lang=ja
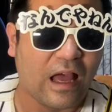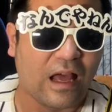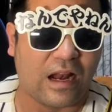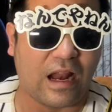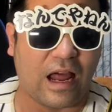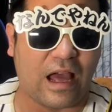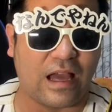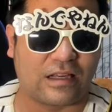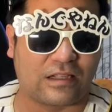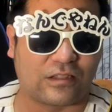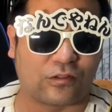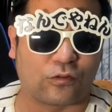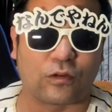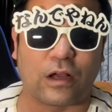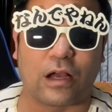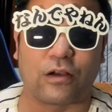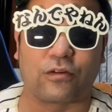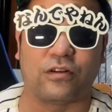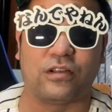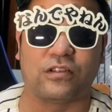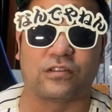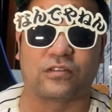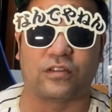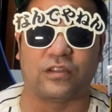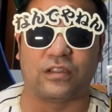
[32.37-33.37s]
来季組閣
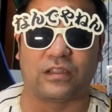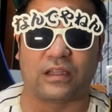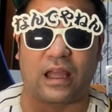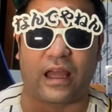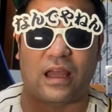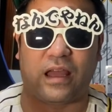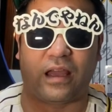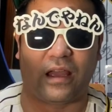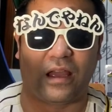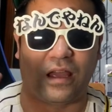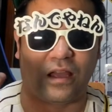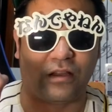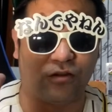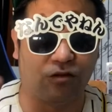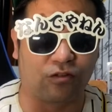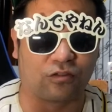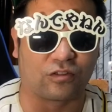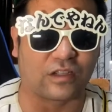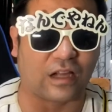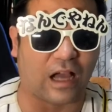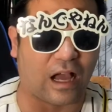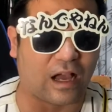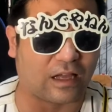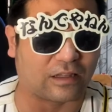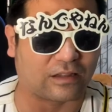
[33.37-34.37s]
について、えー、
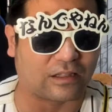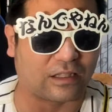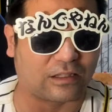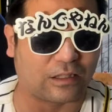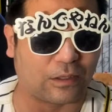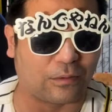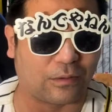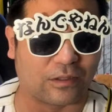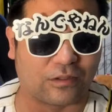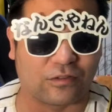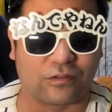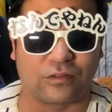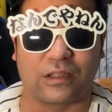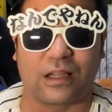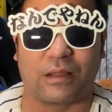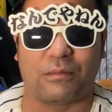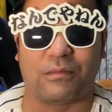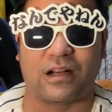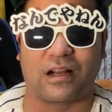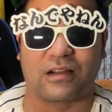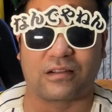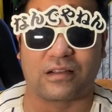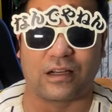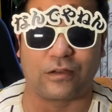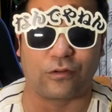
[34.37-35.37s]
ニュースが上がってきてますんで、
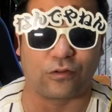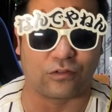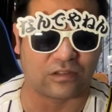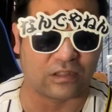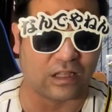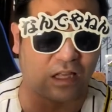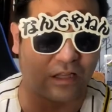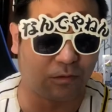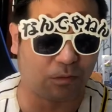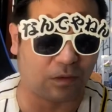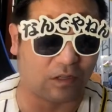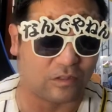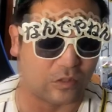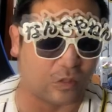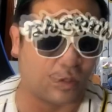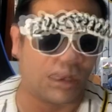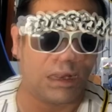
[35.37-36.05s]
皆さんにお伝えします。